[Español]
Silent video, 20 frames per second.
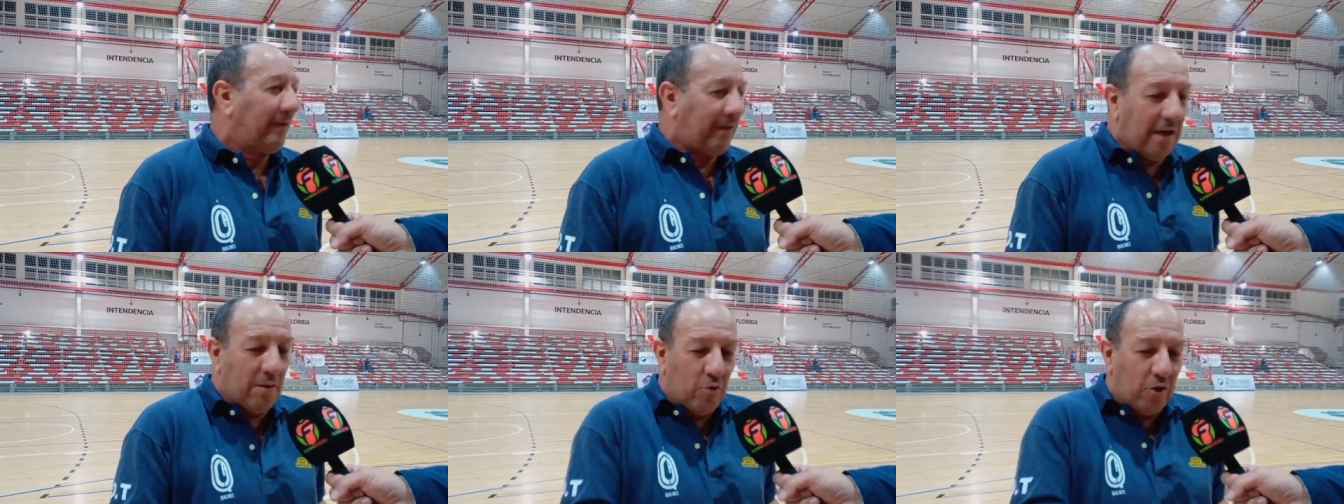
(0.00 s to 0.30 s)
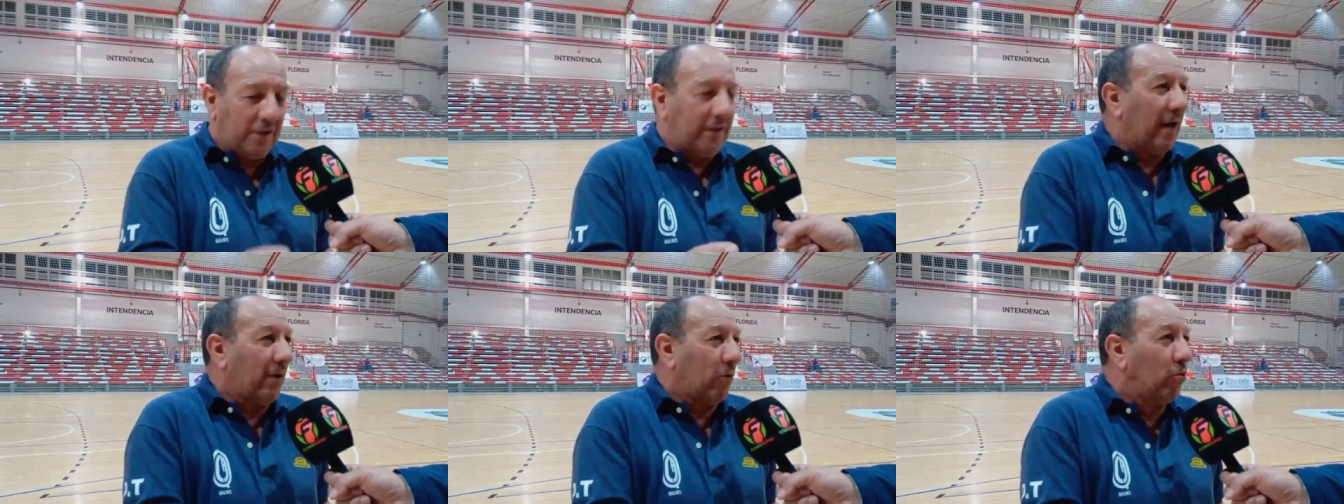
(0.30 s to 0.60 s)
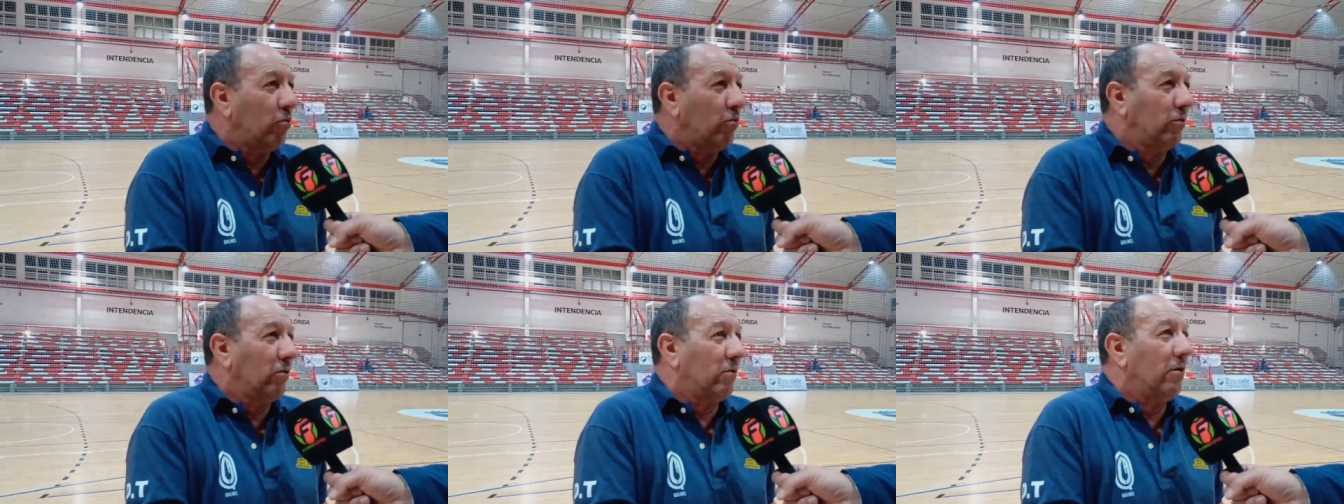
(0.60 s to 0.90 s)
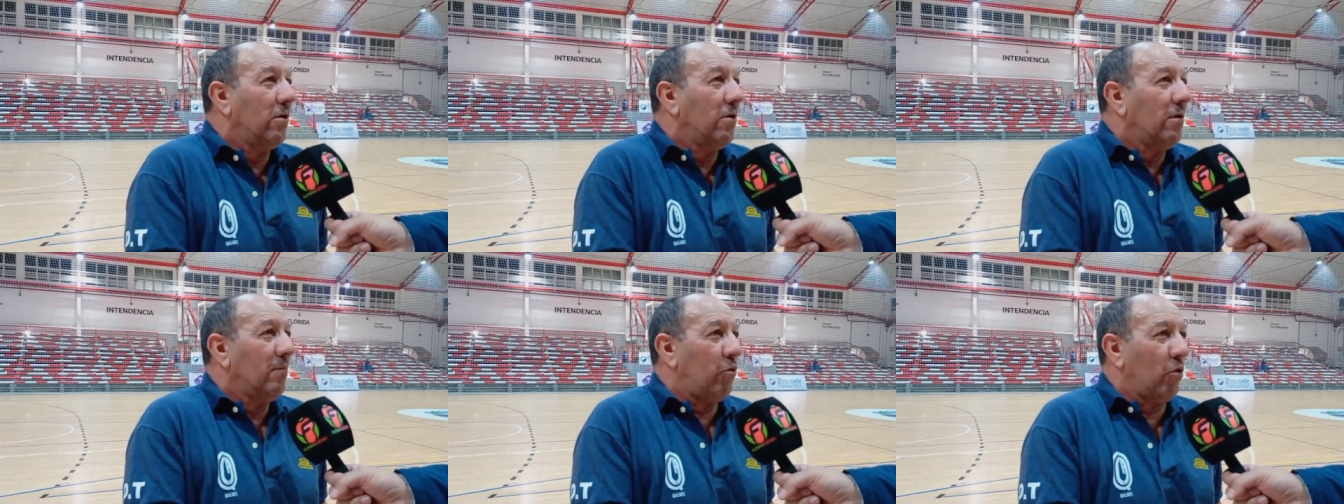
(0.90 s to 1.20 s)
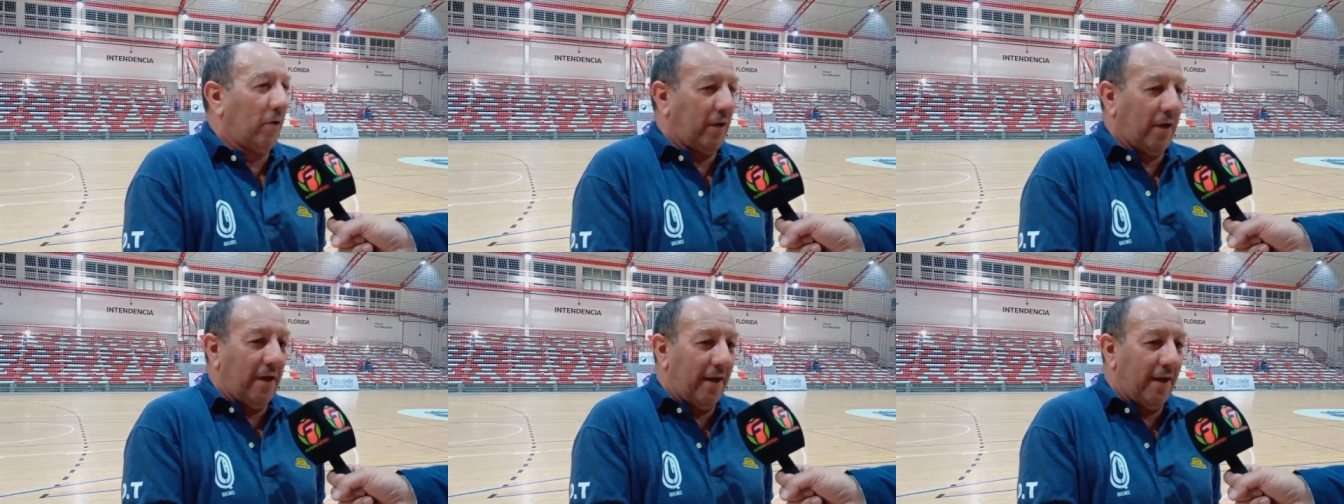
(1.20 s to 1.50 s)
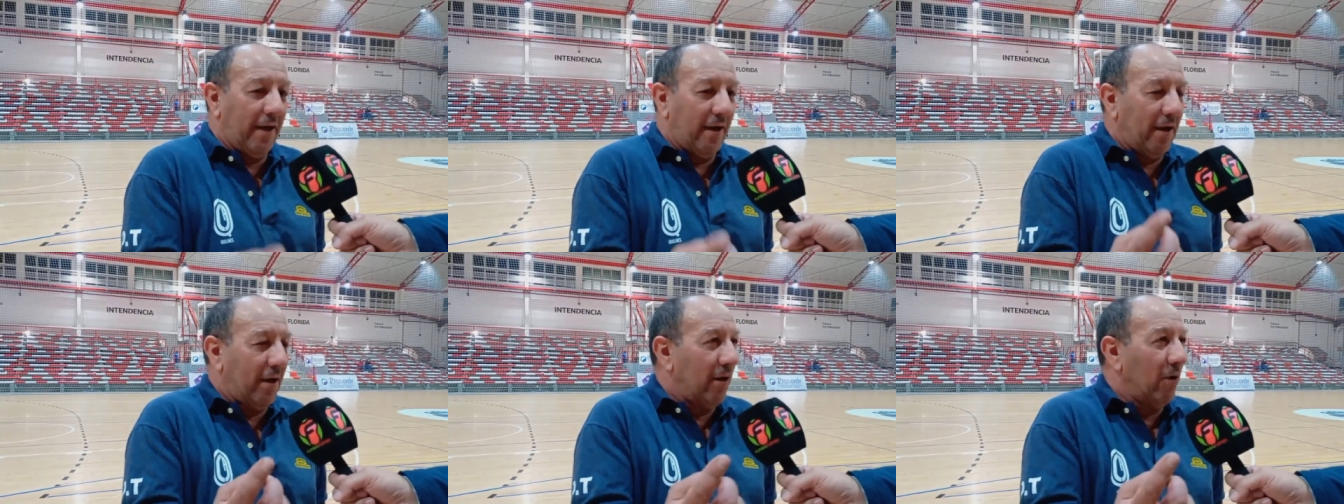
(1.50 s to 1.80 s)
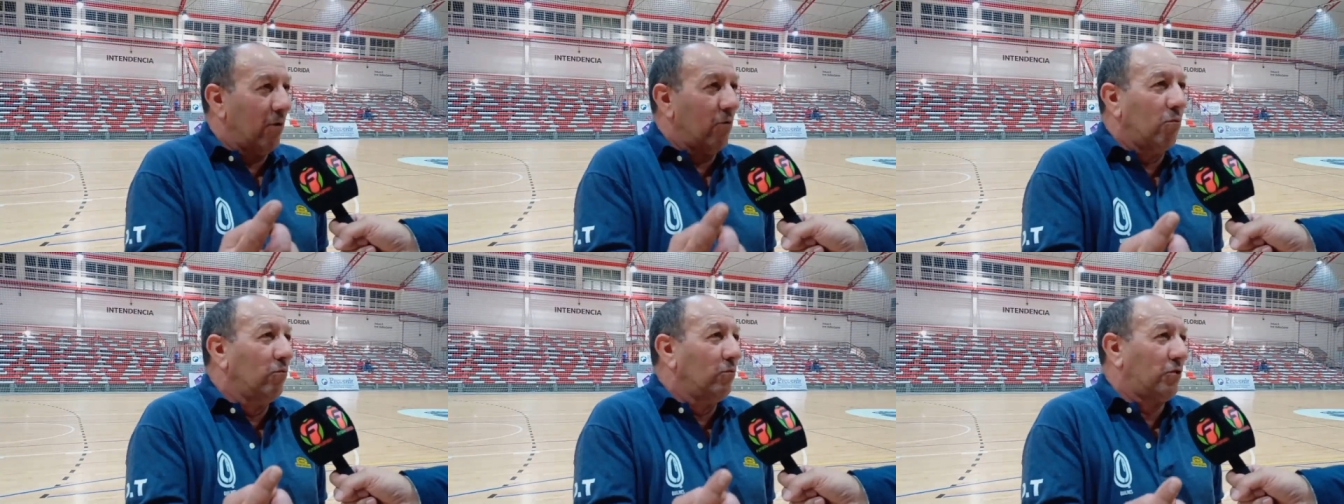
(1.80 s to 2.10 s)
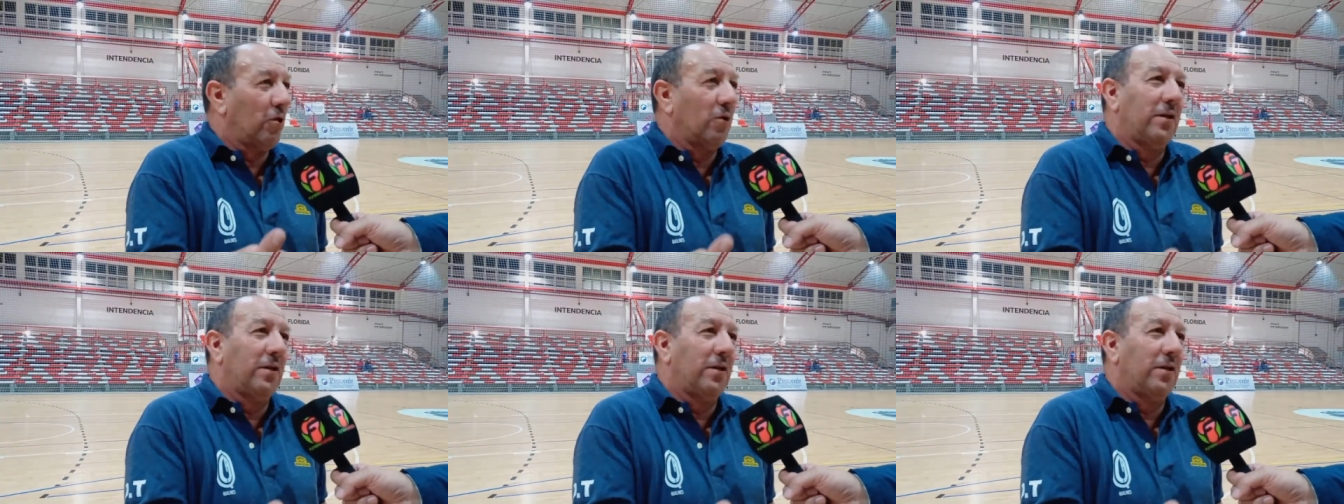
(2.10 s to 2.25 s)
tenemos que estar juntos, porque un